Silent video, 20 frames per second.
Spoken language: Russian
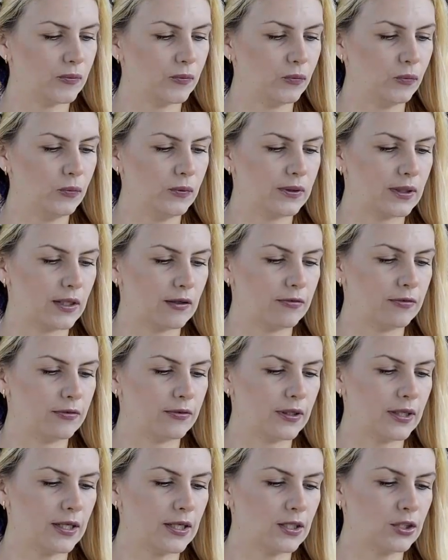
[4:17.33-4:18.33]

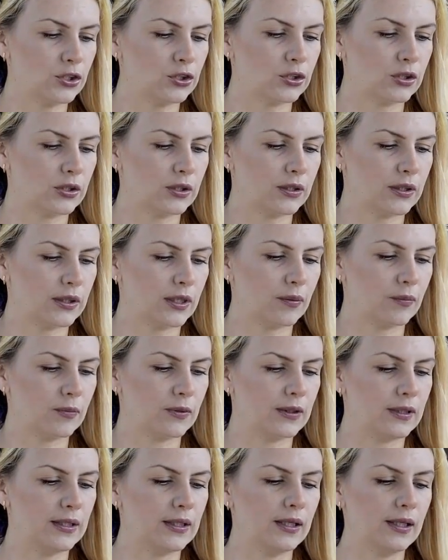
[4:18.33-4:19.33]
ультрафреш,
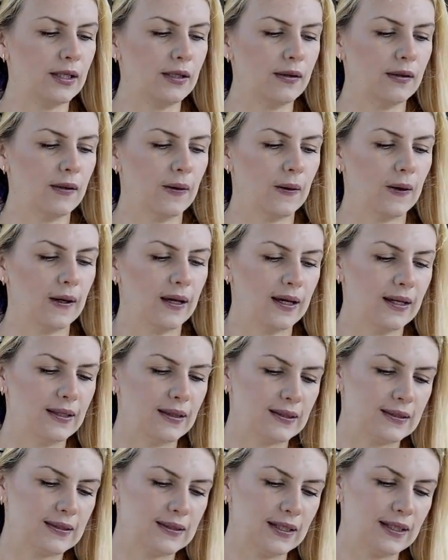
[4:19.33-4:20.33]
крем-гель.
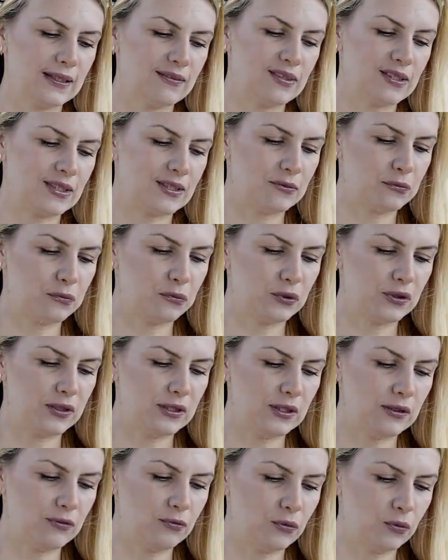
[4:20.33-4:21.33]
Это, скорее всего,
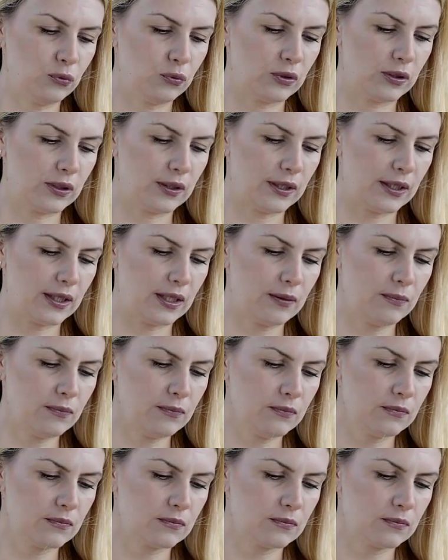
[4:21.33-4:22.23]
дневной крем.